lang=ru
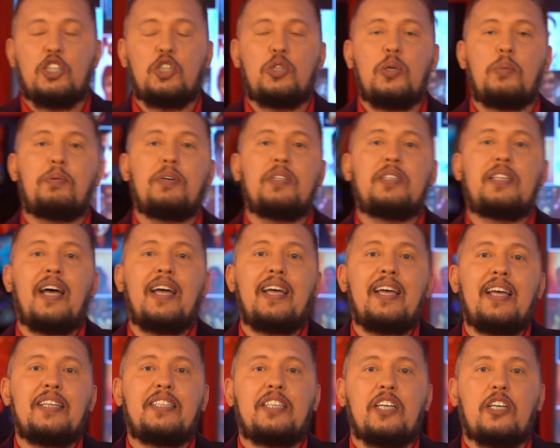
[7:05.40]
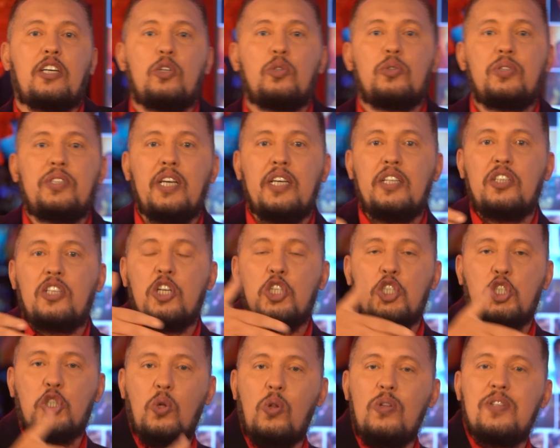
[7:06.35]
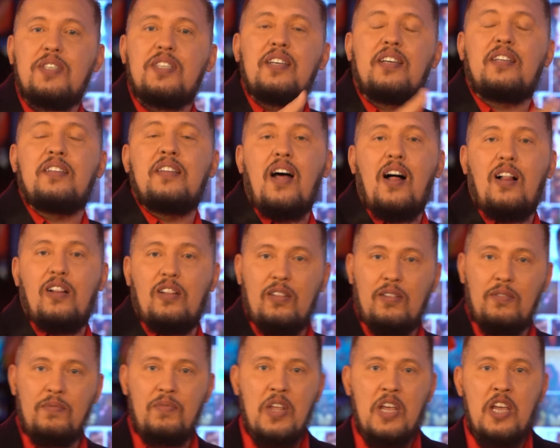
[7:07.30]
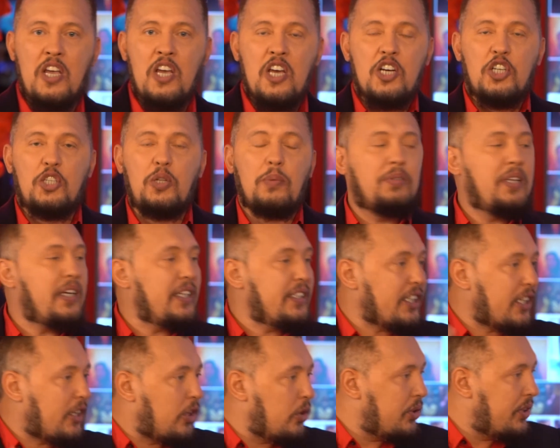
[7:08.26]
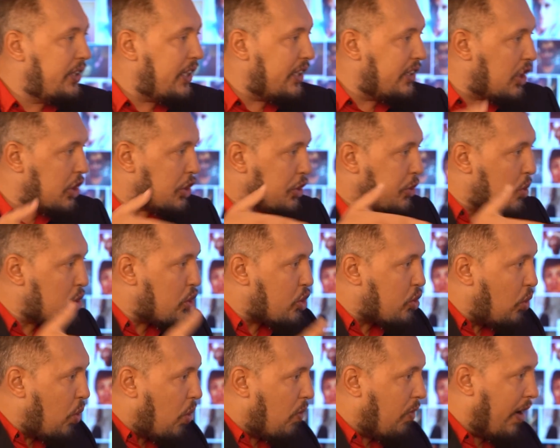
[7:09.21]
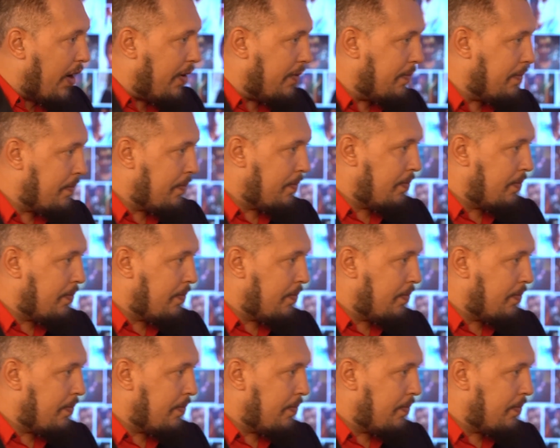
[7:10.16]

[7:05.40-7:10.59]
чтобы до этих людей дошел сигнал, чтобы до этих людей дошло слово.